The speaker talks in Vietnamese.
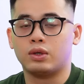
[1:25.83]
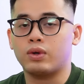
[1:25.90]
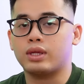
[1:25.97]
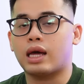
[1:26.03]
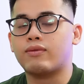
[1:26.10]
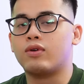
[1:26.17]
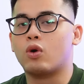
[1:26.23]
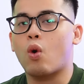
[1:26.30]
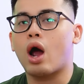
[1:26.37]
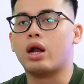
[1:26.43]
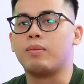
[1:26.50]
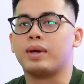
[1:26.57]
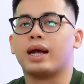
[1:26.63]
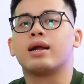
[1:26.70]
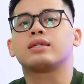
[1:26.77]
trong thời gian vừa
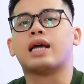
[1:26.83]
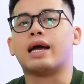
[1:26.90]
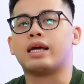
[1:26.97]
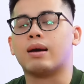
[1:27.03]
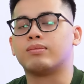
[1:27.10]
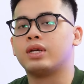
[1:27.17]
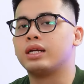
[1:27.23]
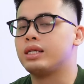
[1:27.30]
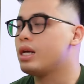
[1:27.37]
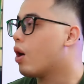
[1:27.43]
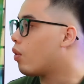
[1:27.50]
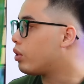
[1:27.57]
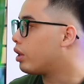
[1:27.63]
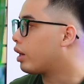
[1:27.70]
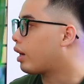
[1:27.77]
qua thì mình đã được trải nghiệm rất
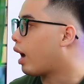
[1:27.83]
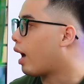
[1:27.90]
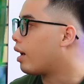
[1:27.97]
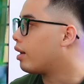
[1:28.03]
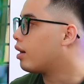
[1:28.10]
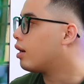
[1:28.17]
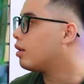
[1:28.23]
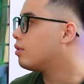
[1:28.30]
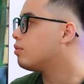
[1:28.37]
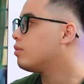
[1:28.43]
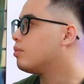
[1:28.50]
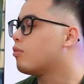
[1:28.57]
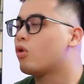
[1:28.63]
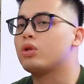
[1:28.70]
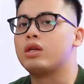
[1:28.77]
nhiều những cái ờ,
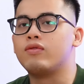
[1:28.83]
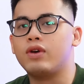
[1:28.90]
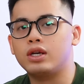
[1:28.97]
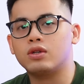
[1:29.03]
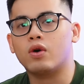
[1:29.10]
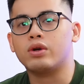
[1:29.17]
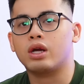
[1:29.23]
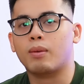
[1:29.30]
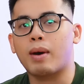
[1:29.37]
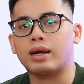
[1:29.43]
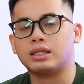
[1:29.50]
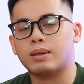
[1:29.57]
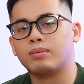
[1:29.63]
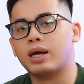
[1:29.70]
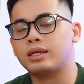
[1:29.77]
mẫu TV rồi như các
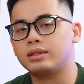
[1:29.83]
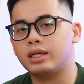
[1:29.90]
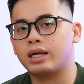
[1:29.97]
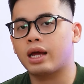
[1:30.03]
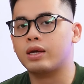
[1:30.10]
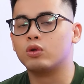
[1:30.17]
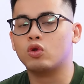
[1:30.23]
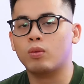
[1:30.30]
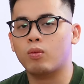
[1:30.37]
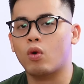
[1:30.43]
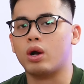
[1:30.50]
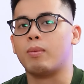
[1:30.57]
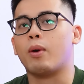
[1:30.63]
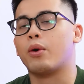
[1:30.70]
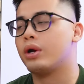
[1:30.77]
bạn xem kênh trên kênh YouTube
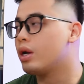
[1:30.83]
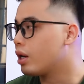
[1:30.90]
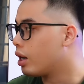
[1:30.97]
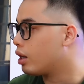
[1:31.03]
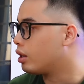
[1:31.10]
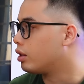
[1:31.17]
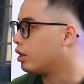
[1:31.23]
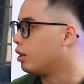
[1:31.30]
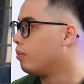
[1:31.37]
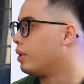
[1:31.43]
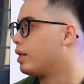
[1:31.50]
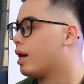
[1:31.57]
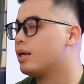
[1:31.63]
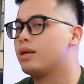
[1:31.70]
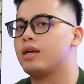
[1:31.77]
của Điện máy Nguyễn Đức ấy thì
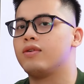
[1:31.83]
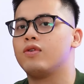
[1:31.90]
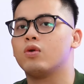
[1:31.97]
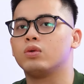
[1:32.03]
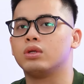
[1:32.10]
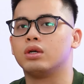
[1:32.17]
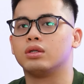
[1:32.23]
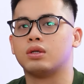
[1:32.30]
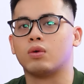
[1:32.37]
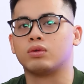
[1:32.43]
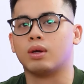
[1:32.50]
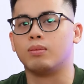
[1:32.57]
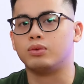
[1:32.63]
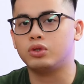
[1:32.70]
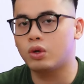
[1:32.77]
mình đã review từ
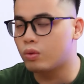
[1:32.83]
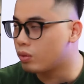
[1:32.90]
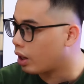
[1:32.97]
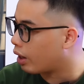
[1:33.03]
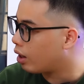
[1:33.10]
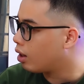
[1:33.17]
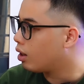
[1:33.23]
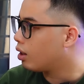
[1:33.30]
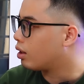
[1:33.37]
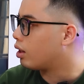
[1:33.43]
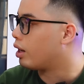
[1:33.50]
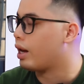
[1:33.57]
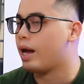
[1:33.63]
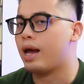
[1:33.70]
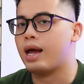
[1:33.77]
dòng tầm trung này
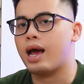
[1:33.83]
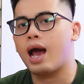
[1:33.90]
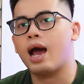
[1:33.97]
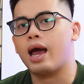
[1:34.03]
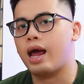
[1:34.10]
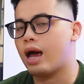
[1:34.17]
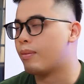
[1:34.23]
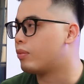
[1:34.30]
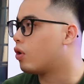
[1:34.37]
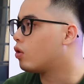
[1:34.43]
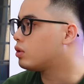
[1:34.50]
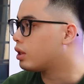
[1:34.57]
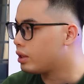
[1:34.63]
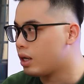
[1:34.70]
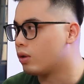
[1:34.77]
ờ, EA, EA
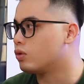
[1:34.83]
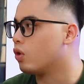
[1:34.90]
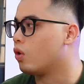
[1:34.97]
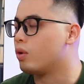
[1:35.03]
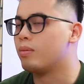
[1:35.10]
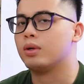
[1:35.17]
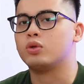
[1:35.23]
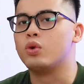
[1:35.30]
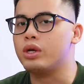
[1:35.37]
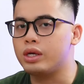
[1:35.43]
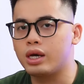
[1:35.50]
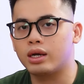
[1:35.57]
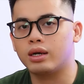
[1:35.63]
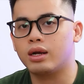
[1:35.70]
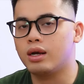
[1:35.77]
Pro rất nhiều rồi nhưng mà tuy
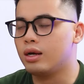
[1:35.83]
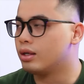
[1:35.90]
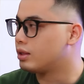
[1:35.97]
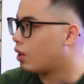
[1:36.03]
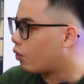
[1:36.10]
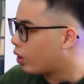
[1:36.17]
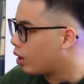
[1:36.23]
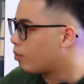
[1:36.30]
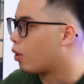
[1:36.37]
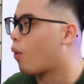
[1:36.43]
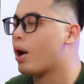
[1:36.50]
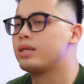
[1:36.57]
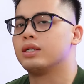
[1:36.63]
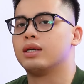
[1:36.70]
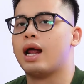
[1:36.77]
nhiên sau khi mà
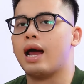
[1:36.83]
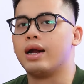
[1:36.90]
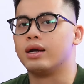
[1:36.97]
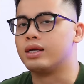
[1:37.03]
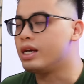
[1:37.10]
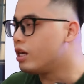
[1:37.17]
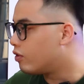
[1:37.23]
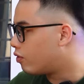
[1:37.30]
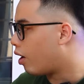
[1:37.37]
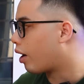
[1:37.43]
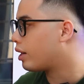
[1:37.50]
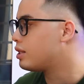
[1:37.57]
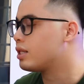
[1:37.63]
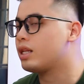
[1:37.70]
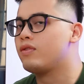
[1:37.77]
quay trở lại nhìn
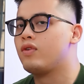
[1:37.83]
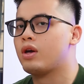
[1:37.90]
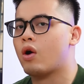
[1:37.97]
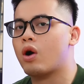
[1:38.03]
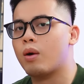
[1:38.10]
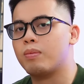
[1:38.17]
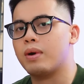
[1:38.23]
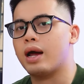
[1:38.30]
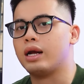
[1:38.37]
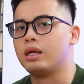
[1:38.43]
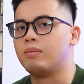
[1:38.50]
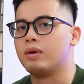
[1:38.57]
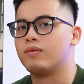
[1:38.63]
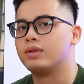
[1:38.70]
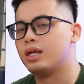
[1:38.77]
vào cái chiếc TV cao cấp này
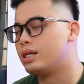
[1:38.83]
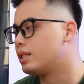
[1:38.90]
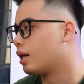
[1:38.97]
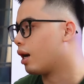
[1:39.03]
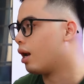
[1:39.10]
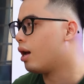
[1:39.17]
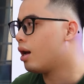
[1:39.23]
thì mình vẫn thấy rằng